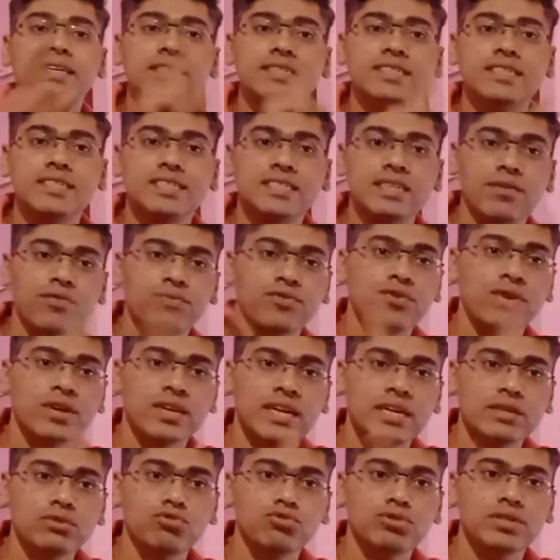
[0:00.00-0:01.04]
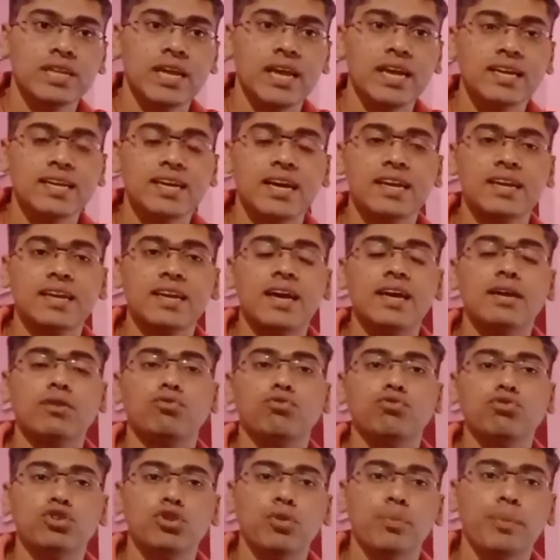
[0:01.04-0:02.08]
किसी सॉफ्टवेयर का यूज नहीं करना है
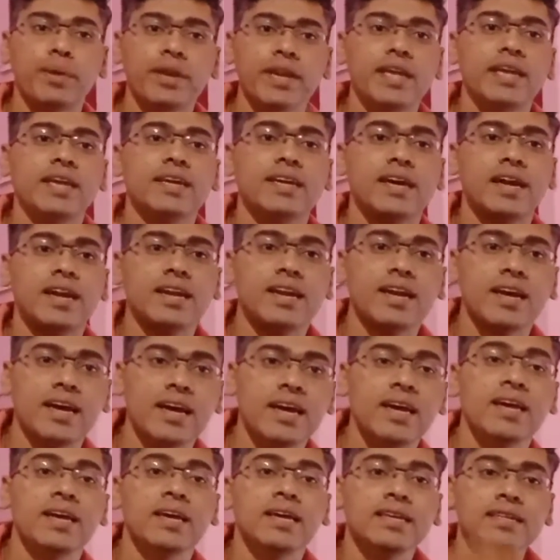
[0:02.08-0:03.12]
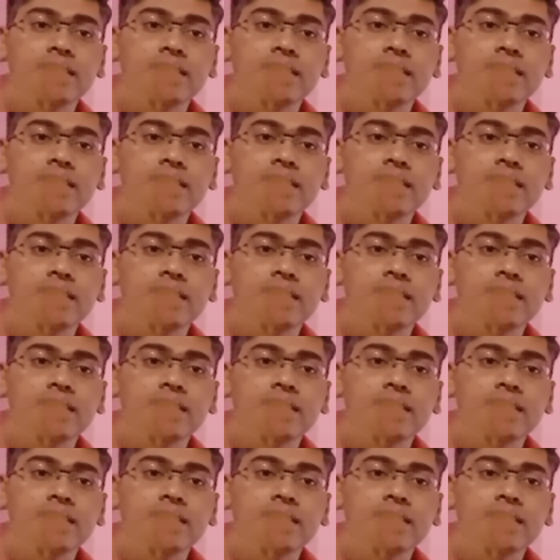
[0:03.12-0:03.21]
कुछ भी नहीं करना है